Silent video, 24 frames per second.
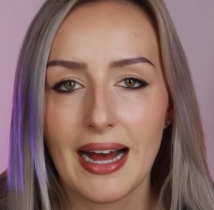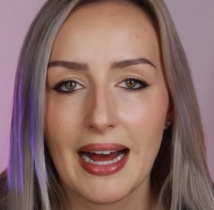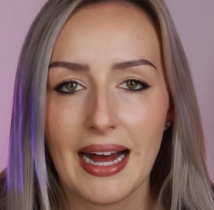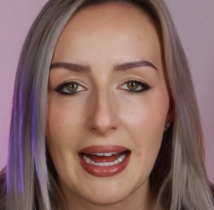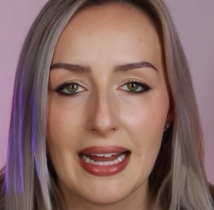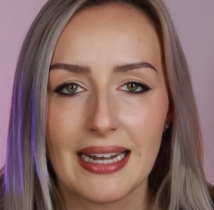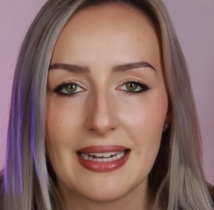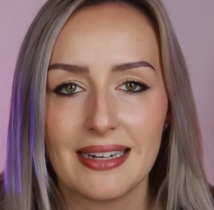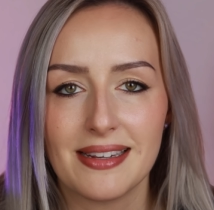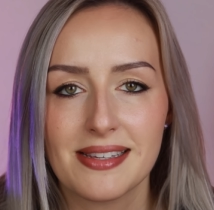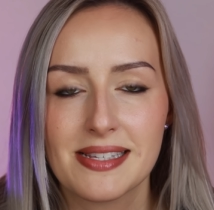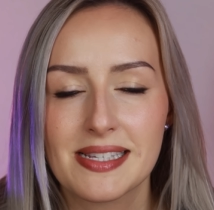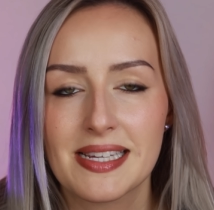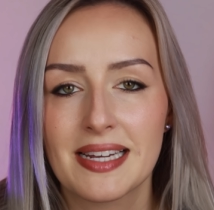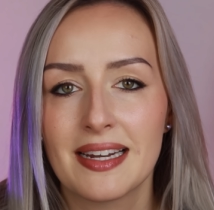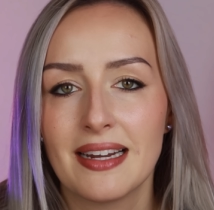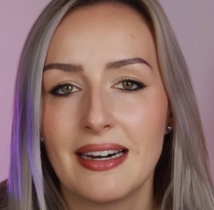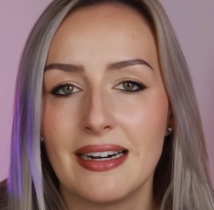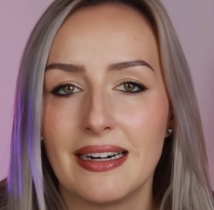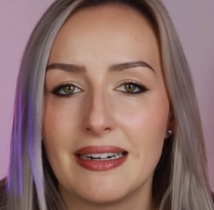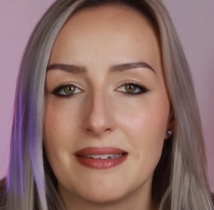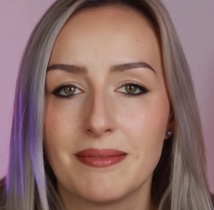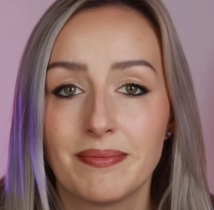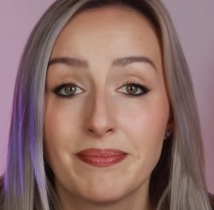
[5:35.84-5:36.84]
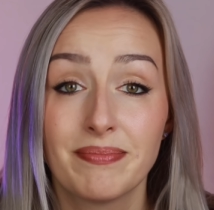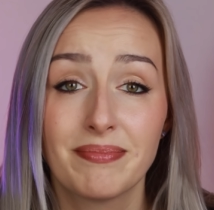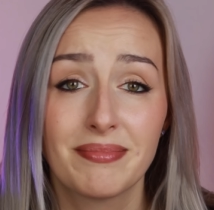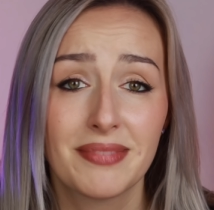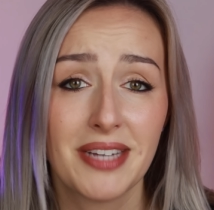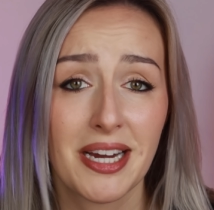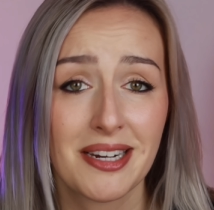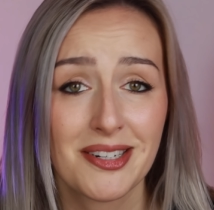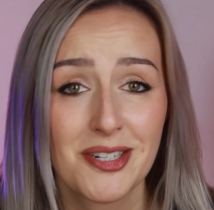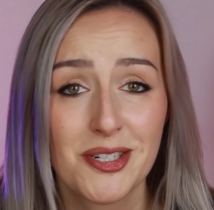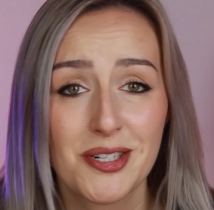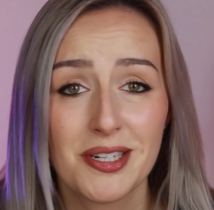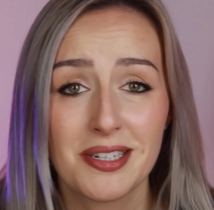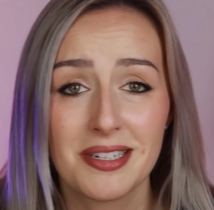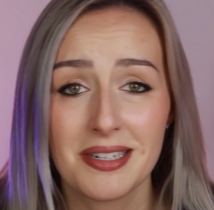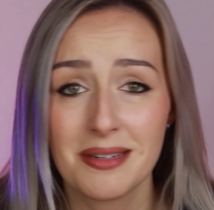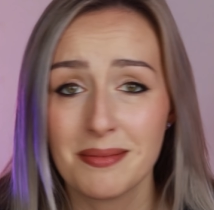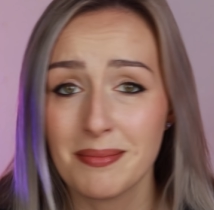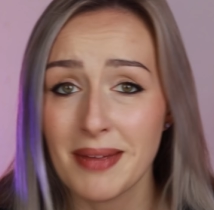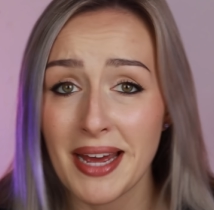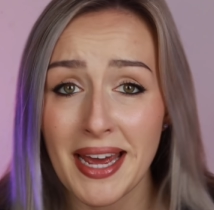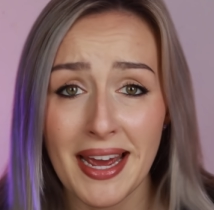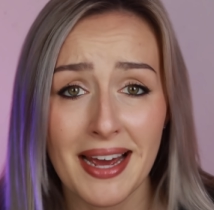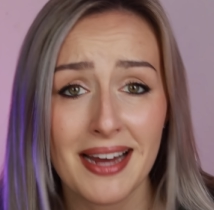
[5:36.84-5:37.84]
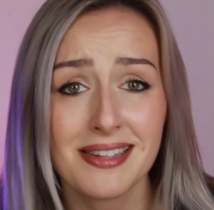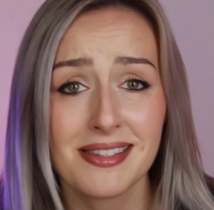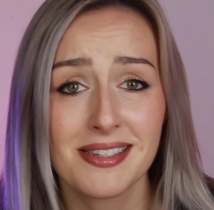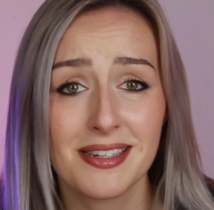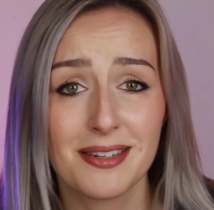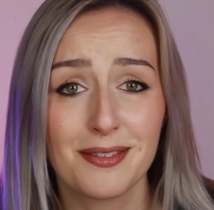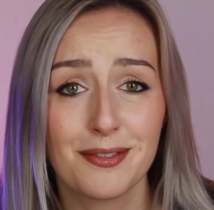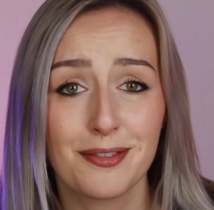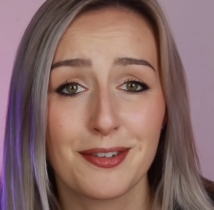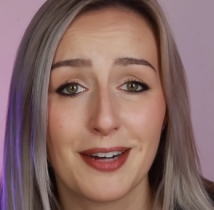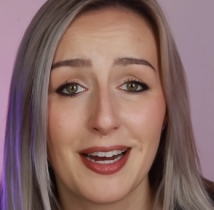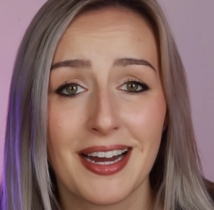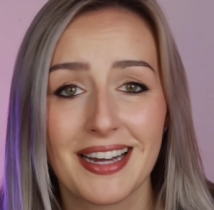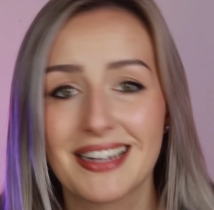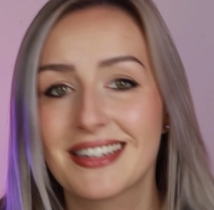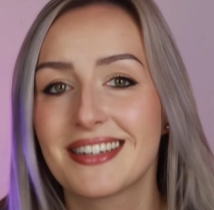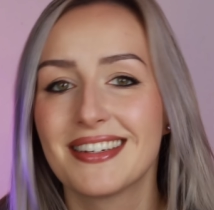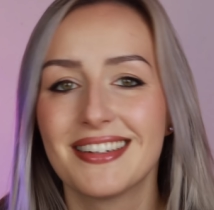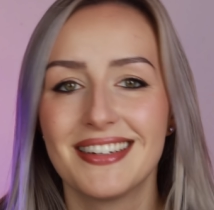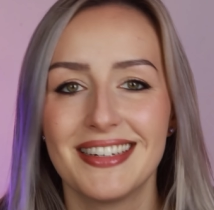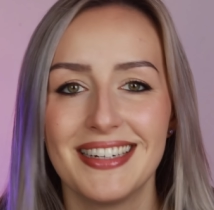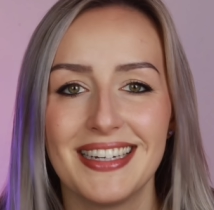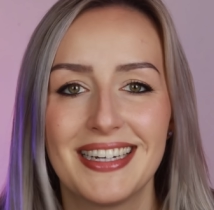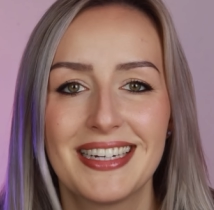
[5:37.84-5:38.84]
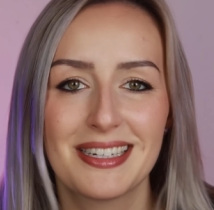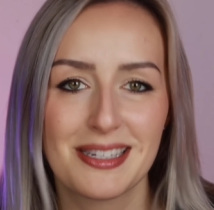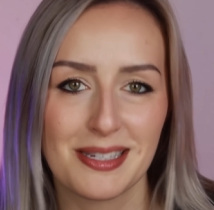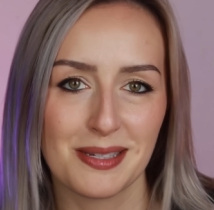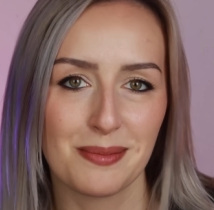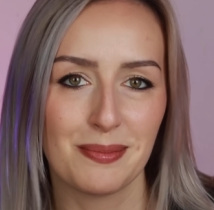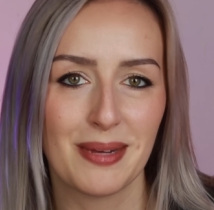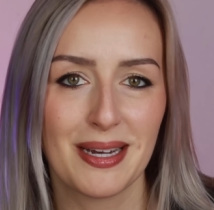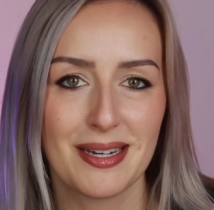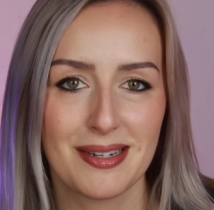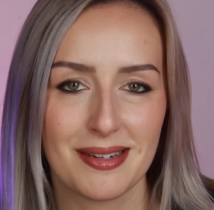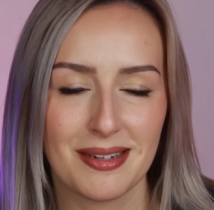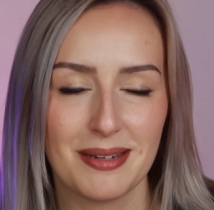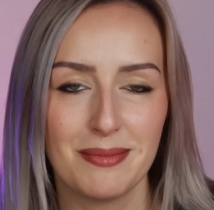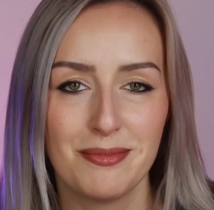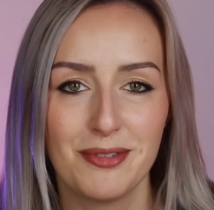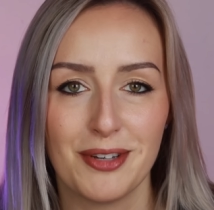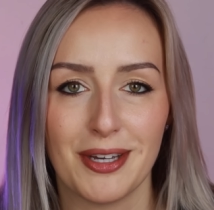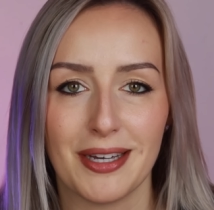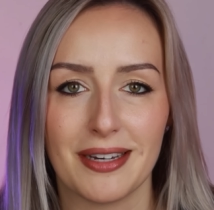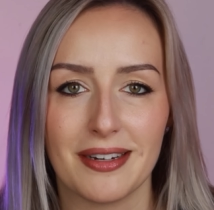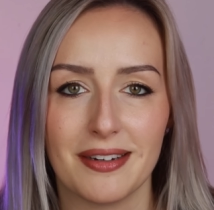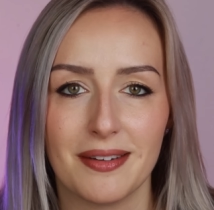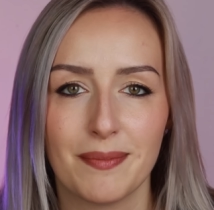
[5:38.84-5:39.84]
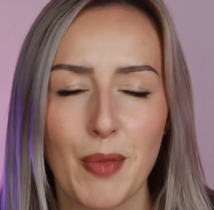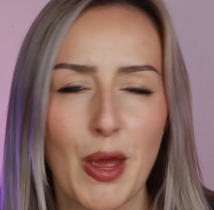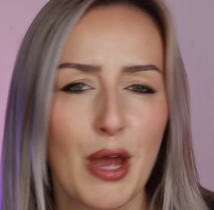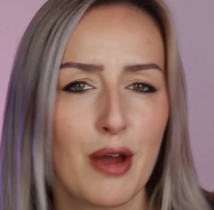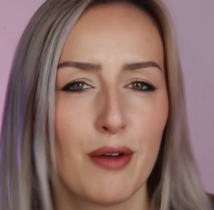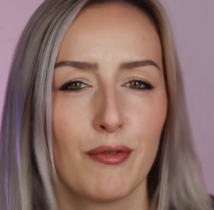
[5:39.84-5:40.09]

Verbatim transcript: Alles klar, da steht dem Herzinfarkt nichts mehr im Wege.